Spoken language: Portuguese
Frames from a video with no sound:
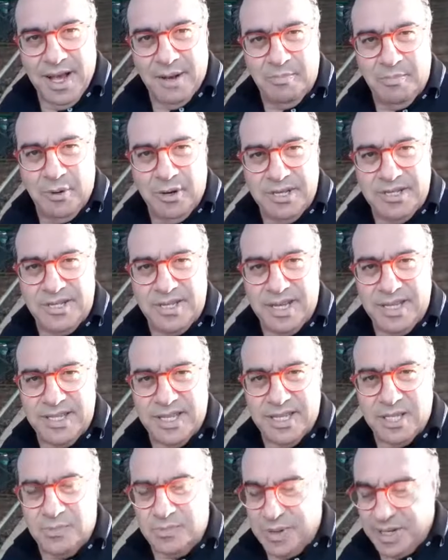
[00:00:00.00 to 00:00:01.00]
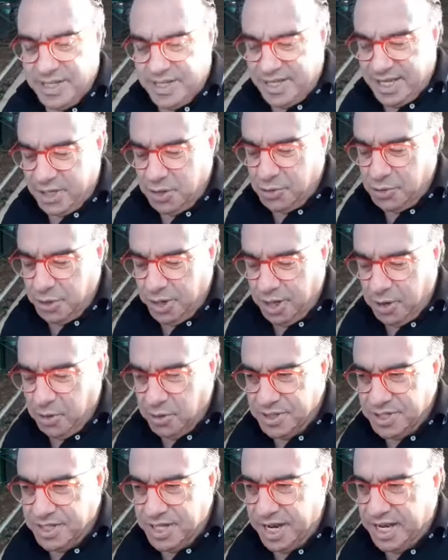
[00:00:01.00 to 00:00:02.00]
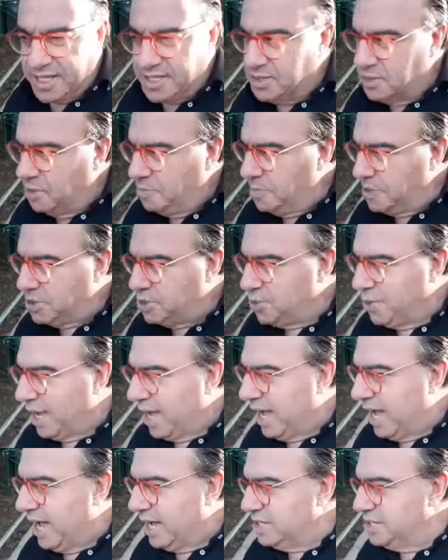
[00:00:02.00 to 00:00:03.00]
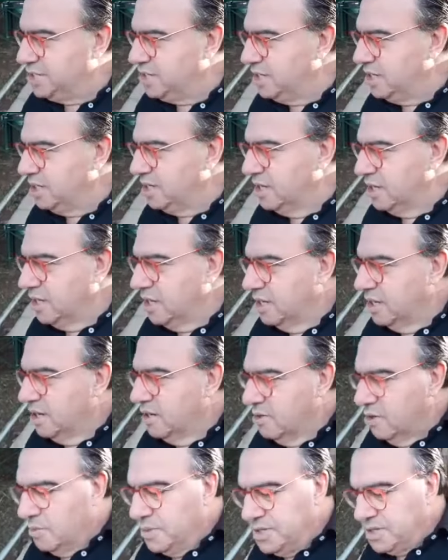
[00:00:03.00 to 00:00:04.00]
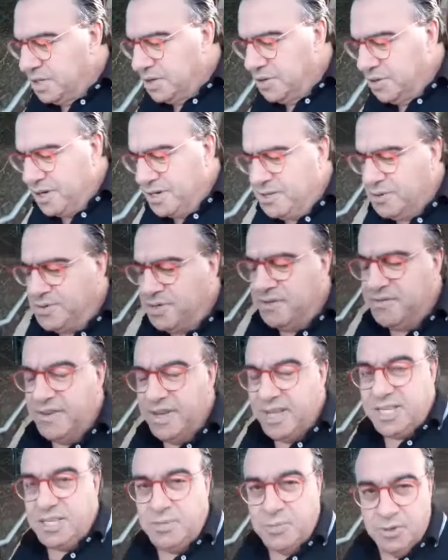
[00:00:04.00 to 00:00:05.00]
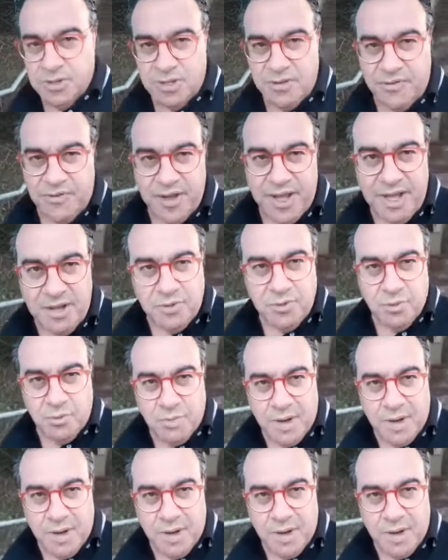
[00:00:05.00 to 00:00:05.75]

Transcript: Após ter dispensado toda a consideração, a pessoa age como se nós não tivéssemos feito